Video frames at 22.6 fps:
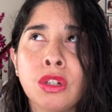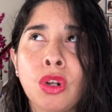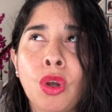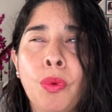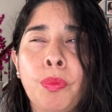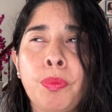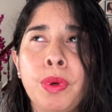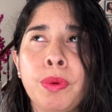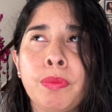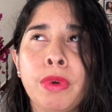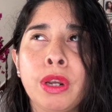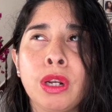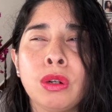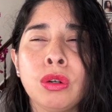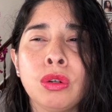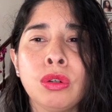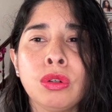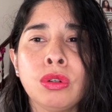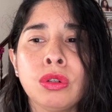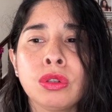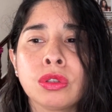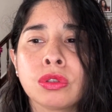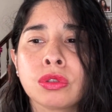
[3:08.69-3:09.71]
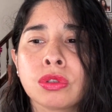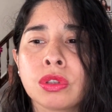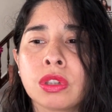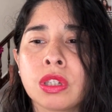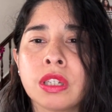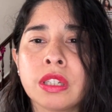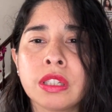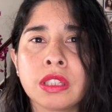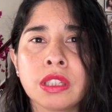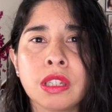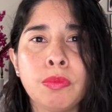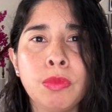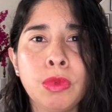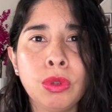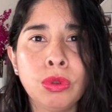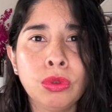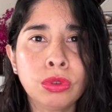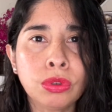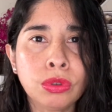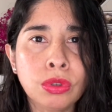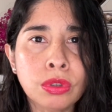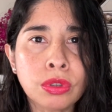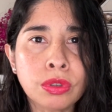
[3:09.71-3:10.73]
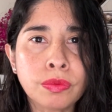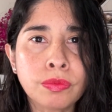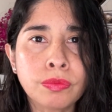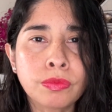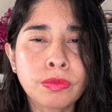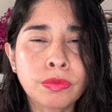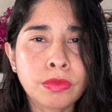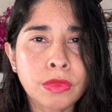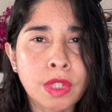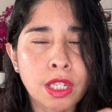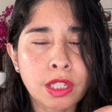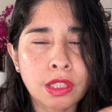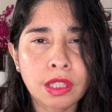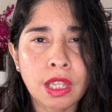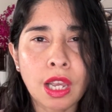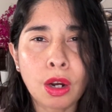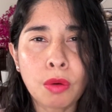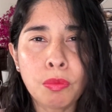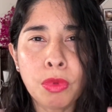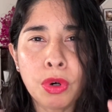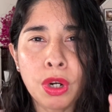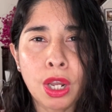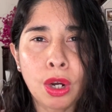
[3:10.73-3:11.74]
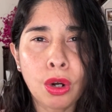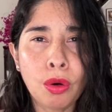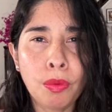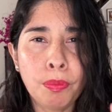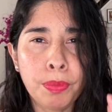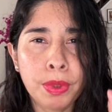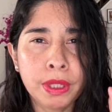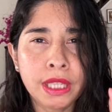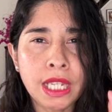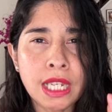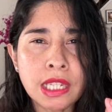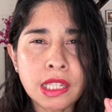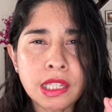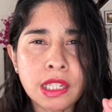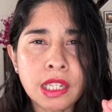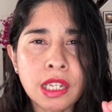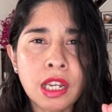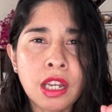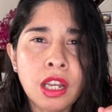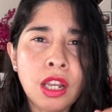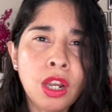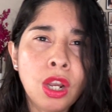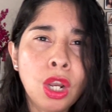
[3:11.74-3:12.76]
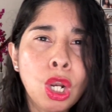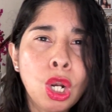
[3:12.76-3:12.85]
los primeros 15 minutos, está como la competencia,